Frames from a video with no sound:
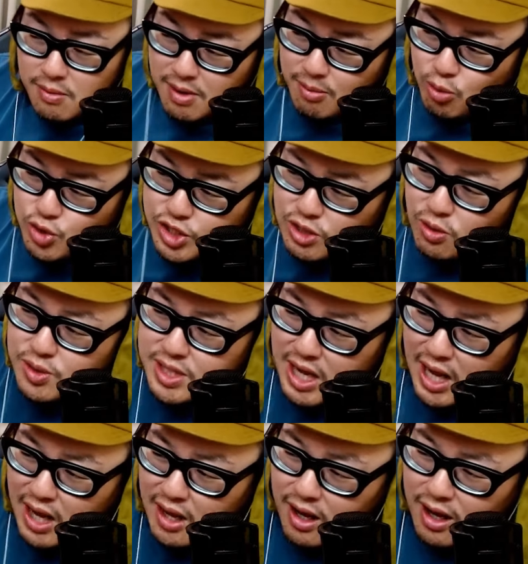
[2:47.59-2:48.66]
まあもちろん
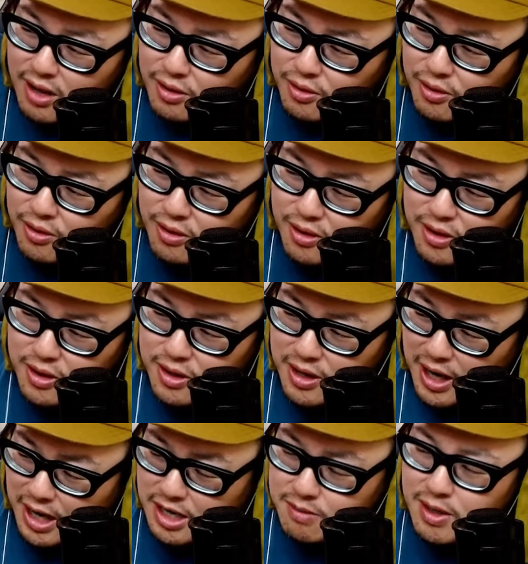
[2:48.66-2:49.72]
さ、あの、
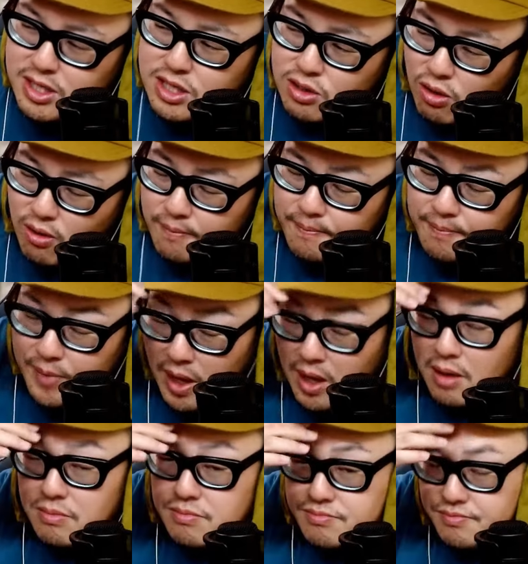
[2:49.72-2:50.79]
ありますよ。
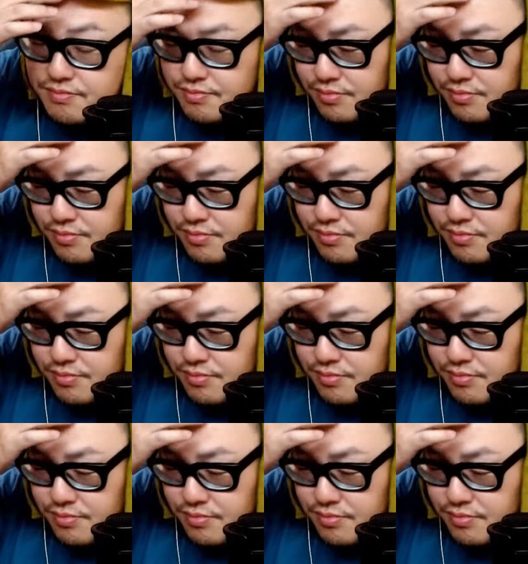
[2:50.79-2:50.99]
ね。